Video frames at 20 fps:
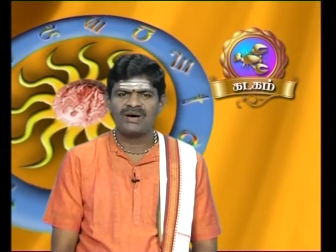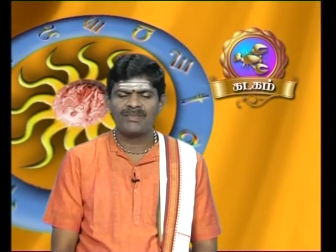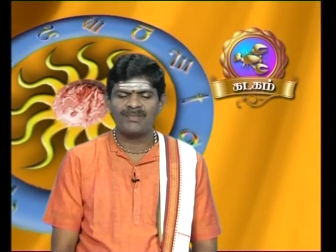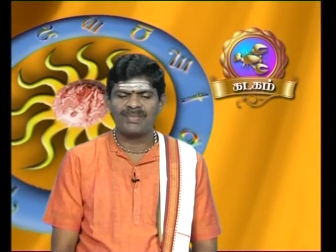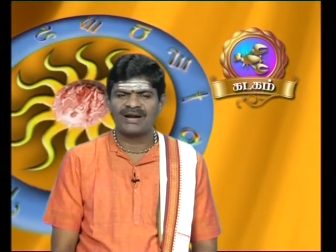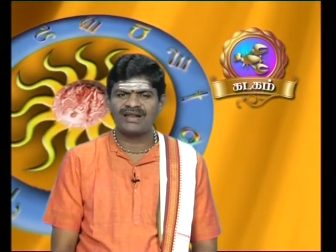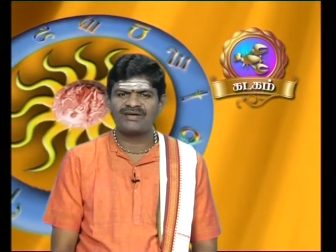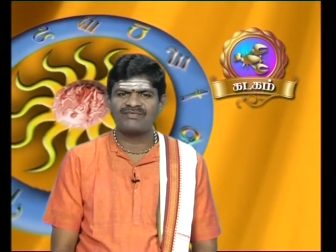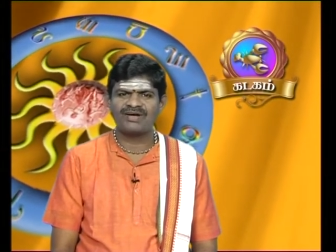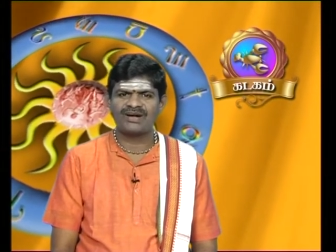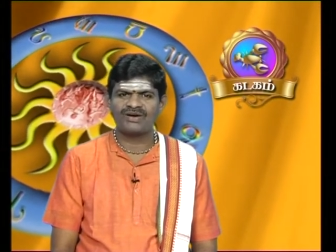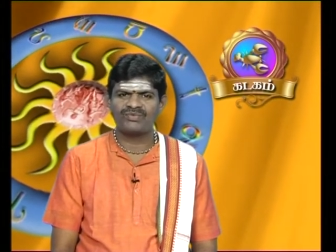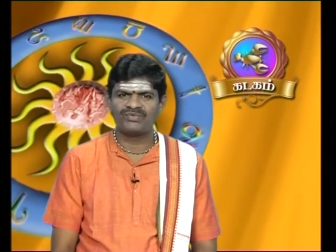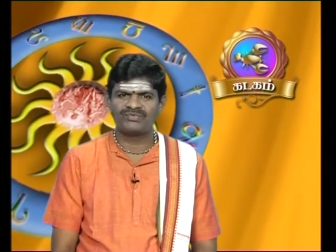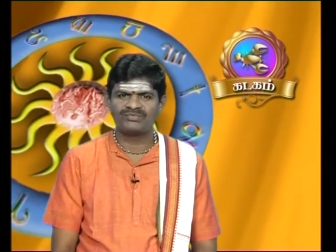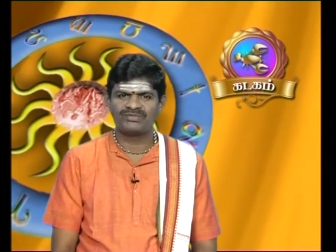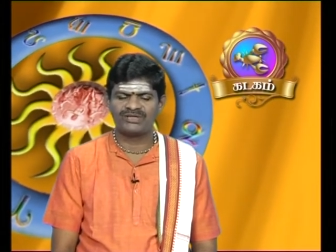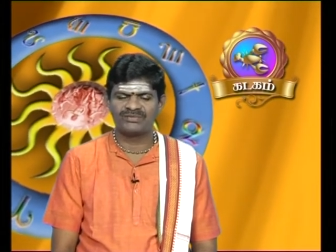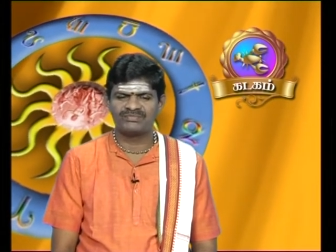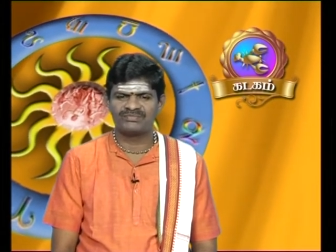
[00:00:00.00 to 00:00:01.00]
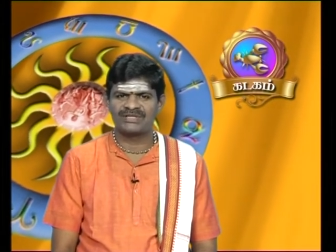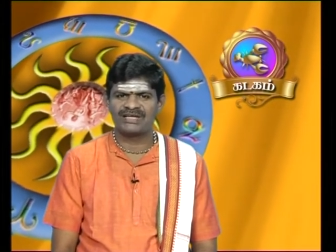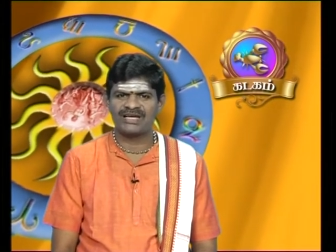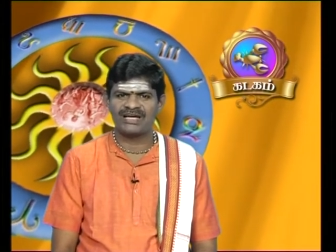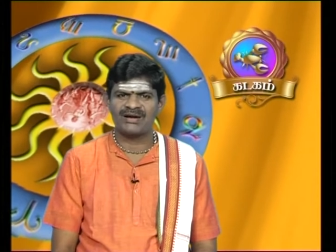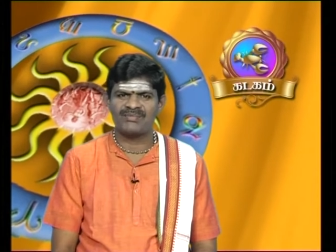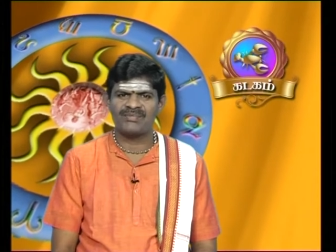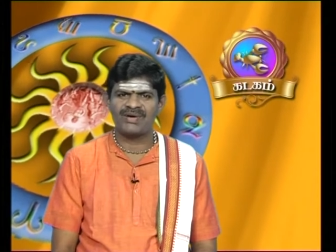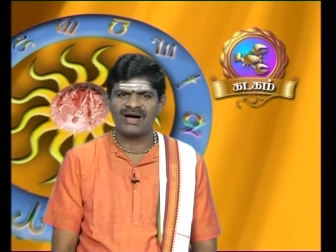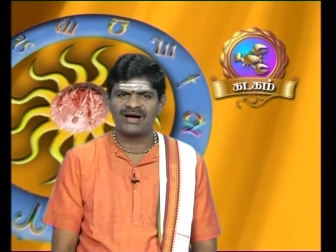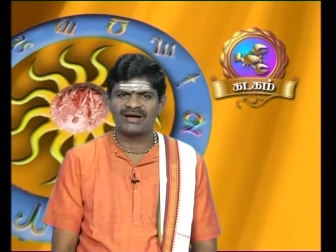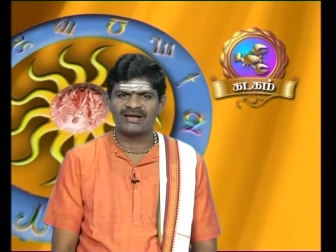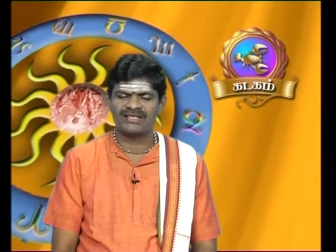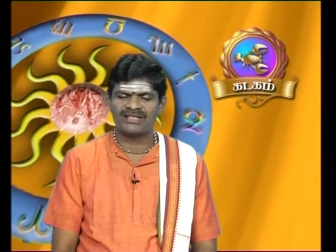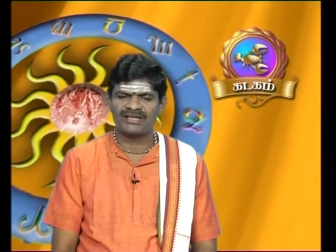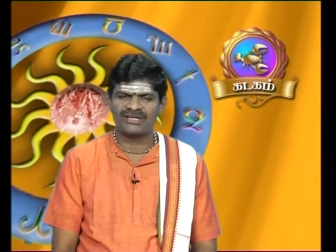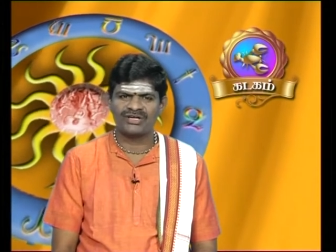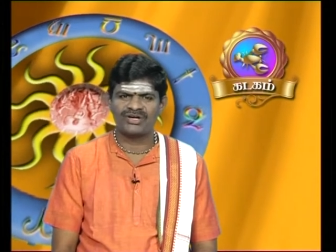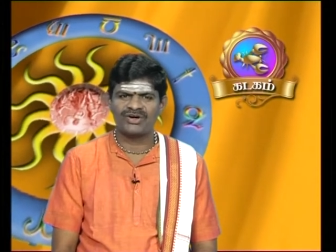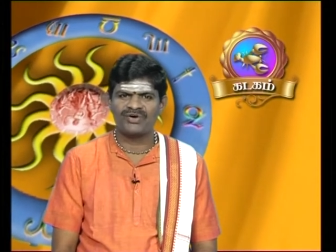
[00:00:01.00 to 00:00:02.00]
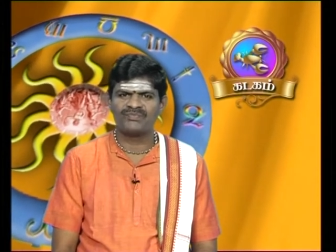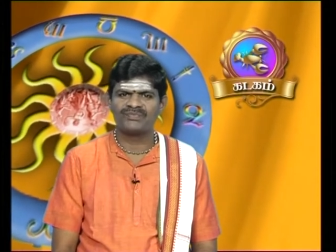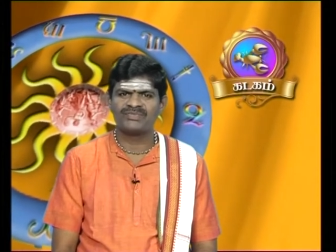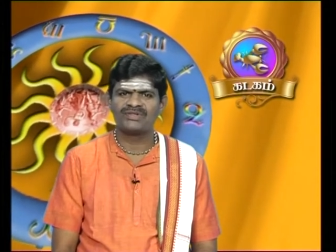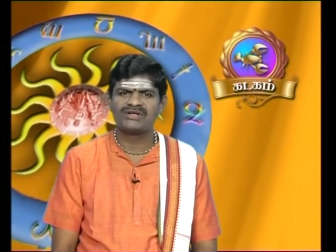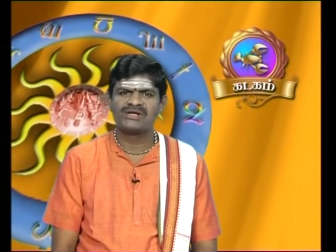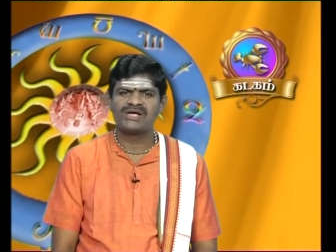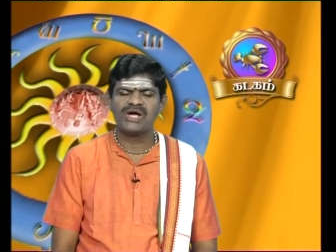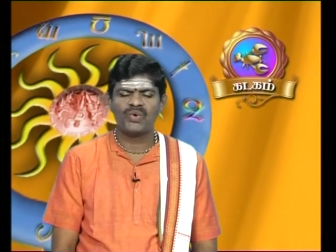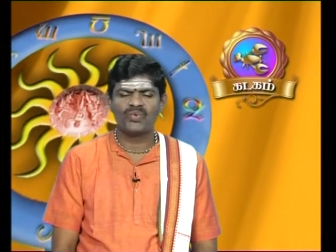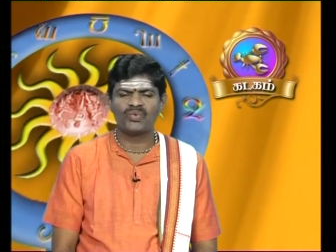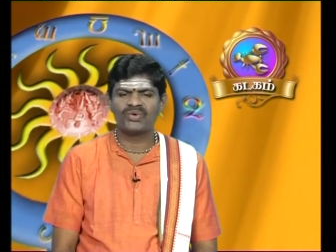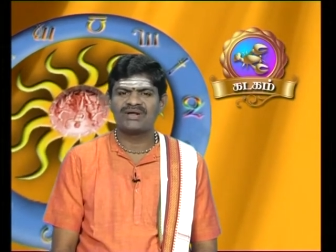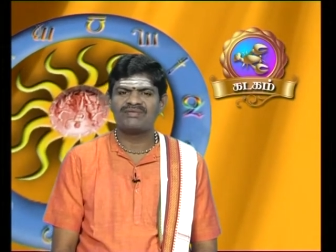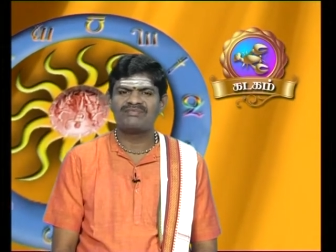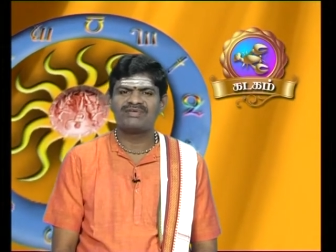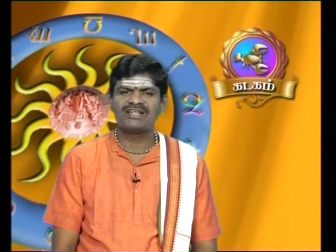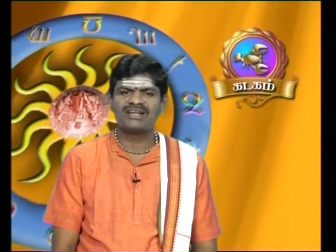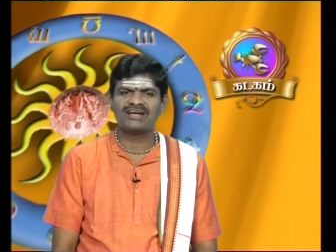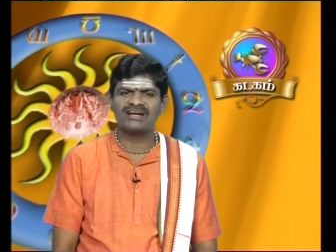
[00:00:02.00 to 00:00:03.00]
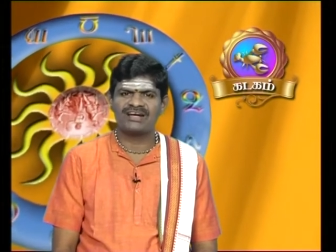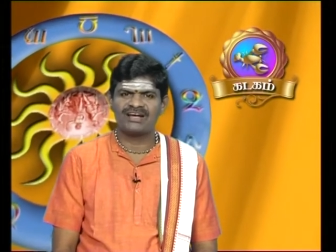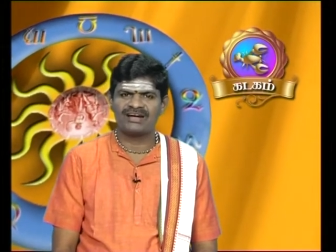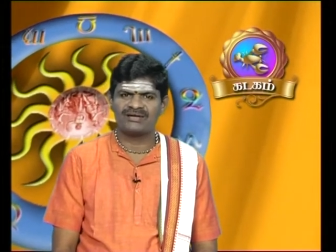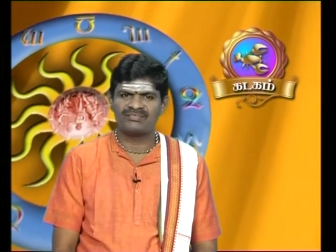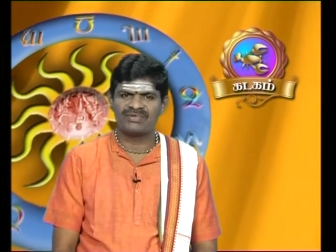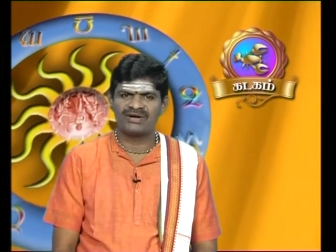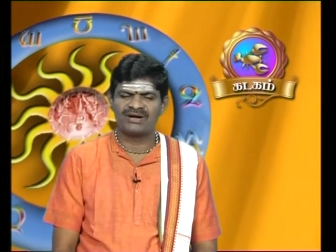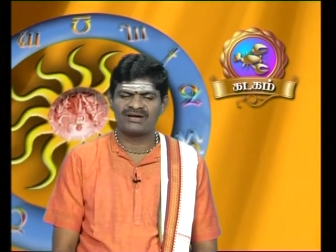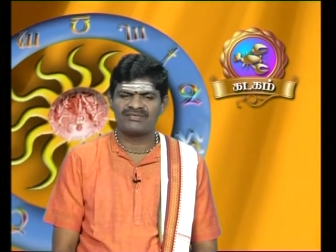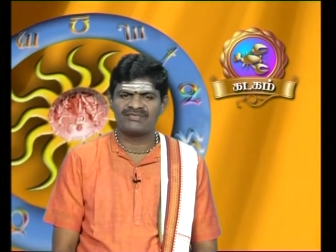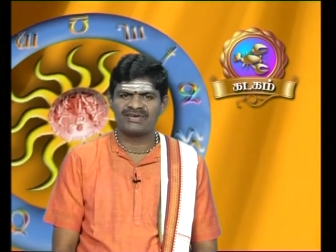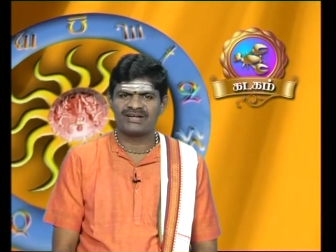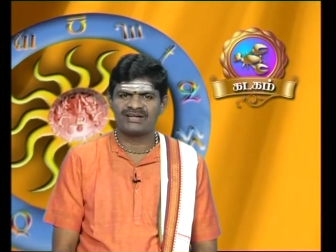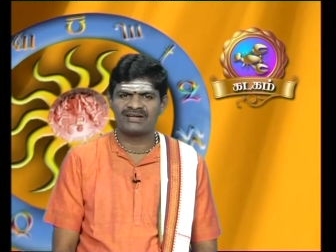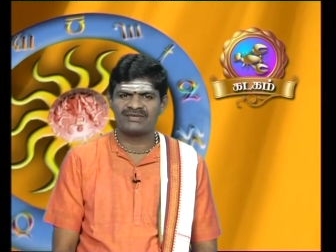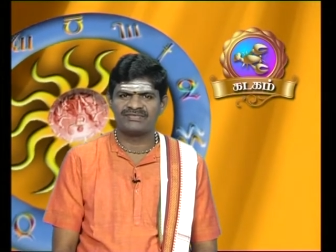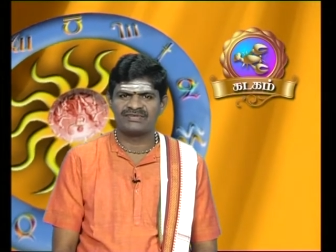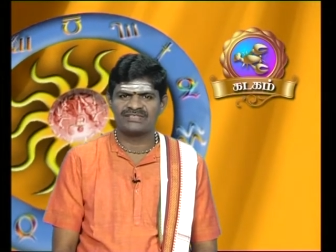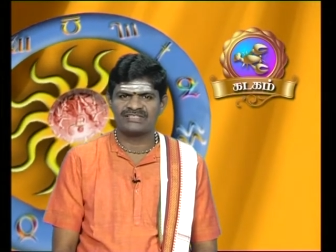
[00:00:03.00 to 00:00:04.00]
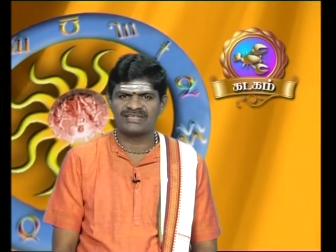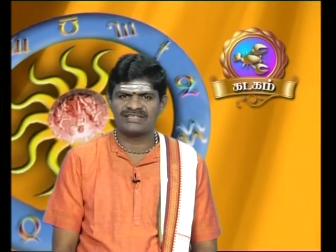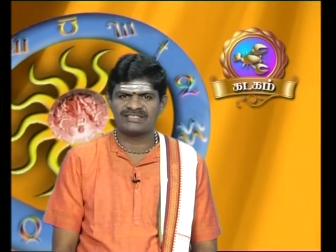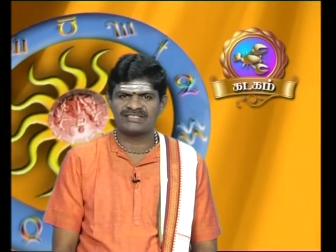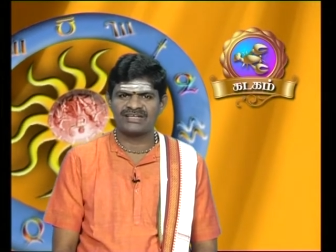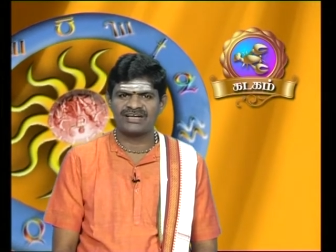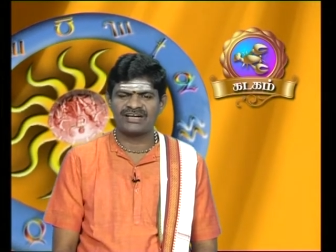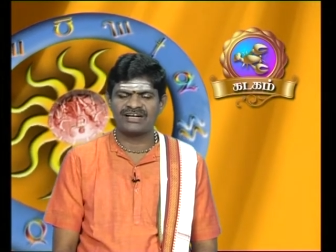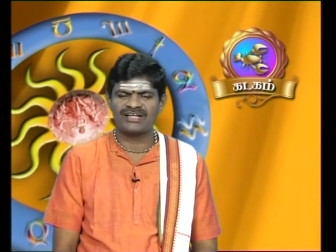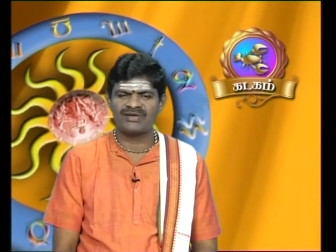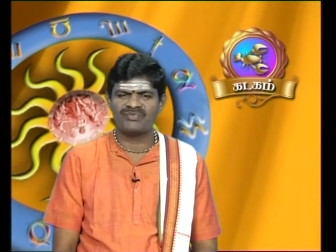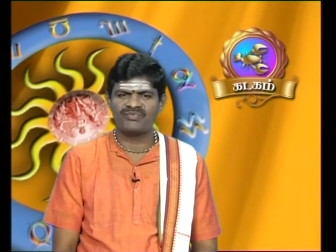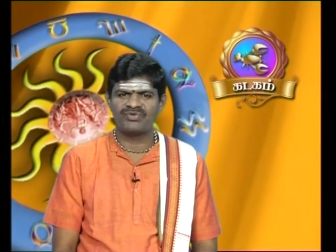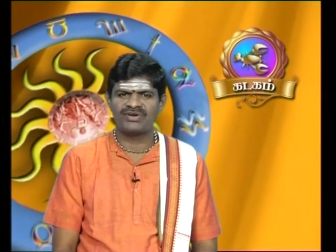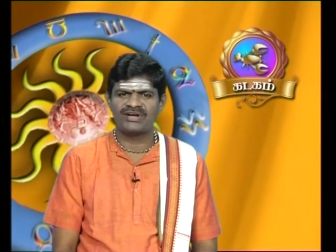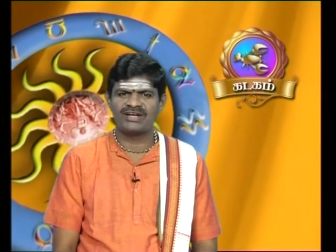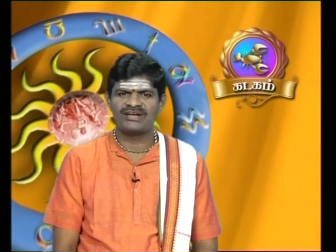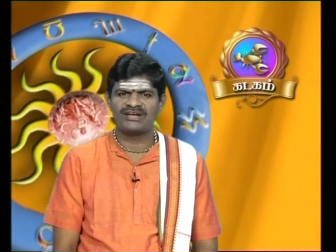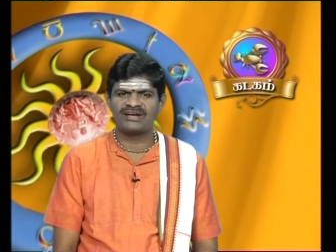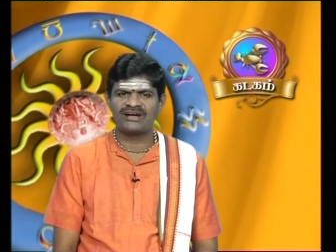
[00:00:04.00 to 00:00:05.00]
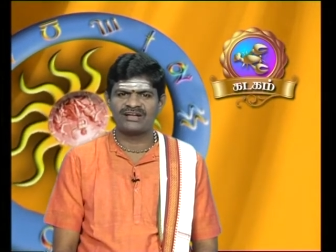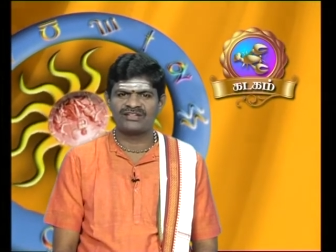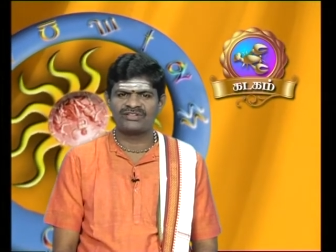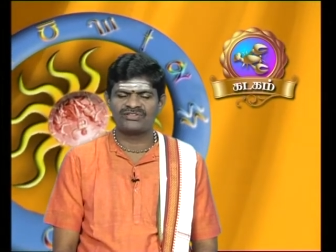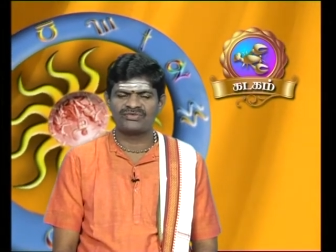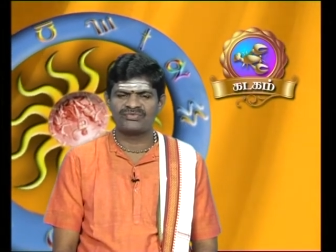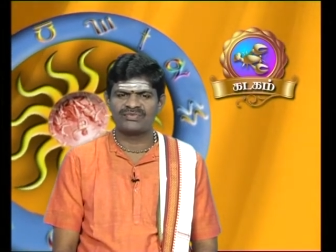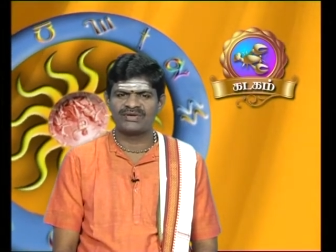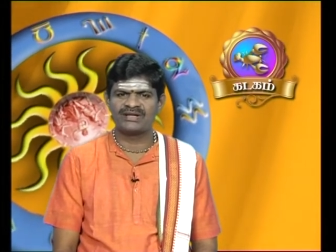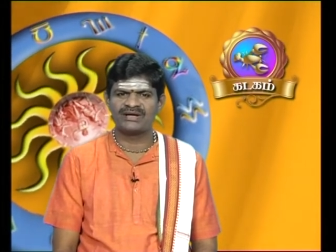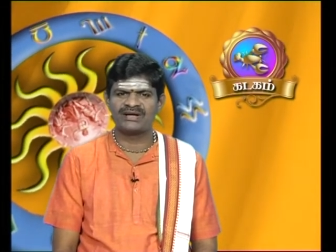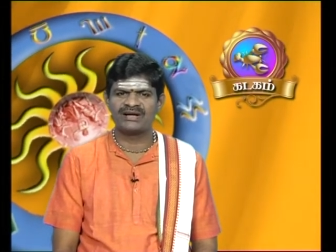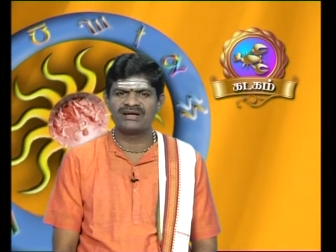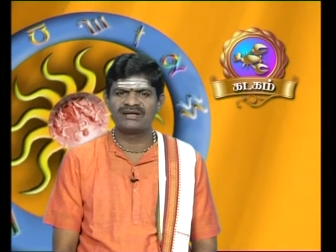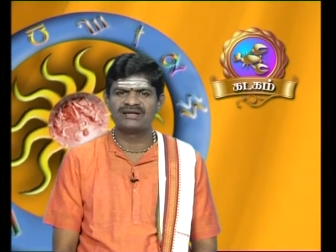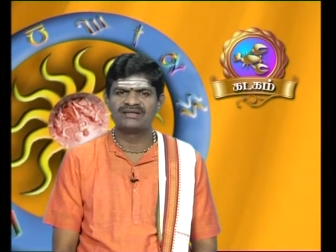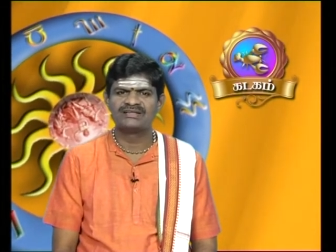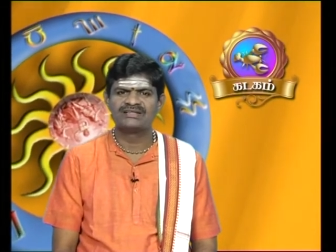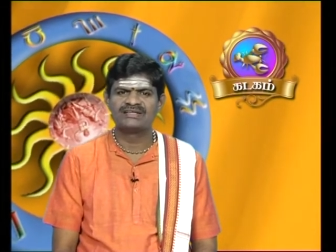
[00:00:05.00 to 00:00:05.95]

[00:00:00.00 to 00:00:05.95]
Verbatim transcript: பணவரவும் திருப்திகரமாக இருக்கும் உறவினர்கள் நண்பர்கள் வீட்டு விசேஷங்களை முன்னின்று நடத்துவீர்கள்